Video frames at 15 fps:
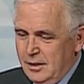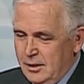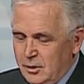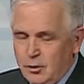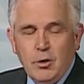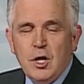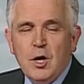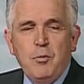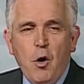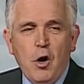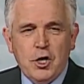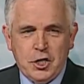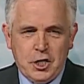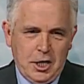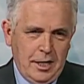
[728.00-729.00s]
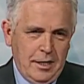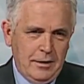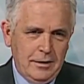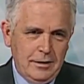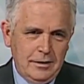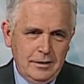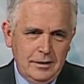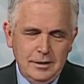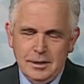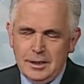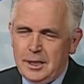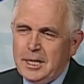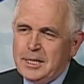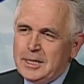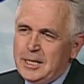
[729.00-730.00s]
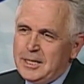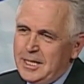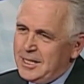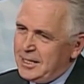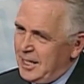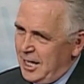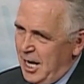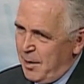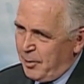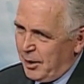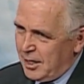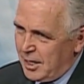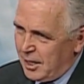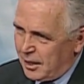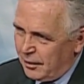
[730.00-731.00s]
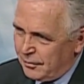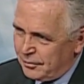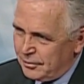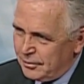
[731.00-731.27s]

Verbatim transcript: то не больше 30 серебряников.